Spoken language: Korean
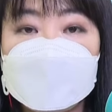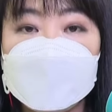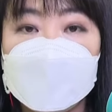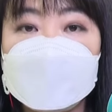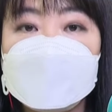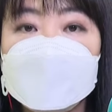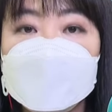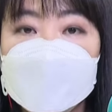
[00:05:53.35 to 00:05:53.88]

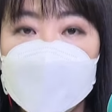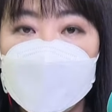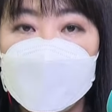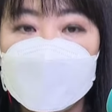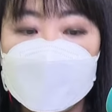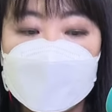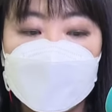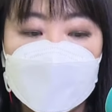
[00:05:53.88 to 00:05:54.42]

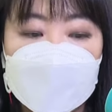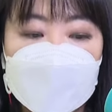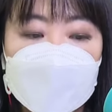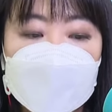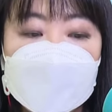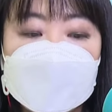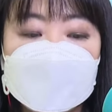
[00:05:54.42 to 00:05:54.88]
정신병원 이렇게